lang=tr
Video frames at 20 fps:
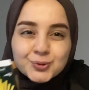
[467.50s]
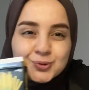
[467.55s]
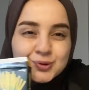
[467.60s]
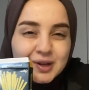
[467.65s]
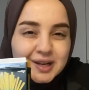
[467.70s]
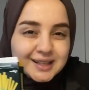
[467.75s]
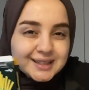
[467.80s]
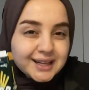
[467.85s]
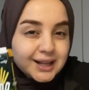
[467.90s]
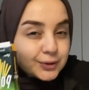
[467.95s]

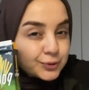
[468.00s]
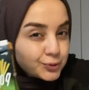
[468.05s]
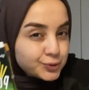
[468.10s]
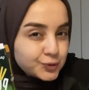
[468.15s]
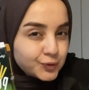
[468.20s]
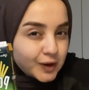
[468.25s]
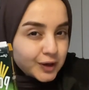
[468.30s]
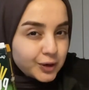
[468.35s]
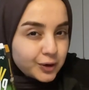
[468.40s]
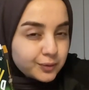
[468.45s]
üzerinden
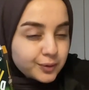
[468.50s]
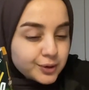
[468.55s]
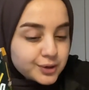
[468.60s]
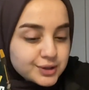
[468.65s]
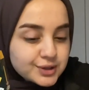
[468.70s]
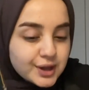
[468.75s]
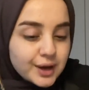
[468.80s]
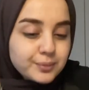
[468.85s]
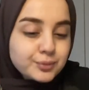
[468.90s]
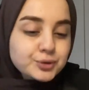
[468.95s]
3 veriyorum o
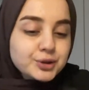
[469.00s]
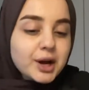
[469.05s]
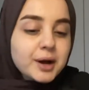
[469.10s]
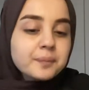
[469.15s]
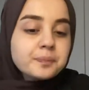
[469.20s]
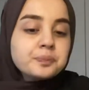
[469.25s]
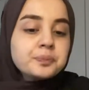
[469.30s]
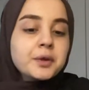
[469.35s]
yüzden buna.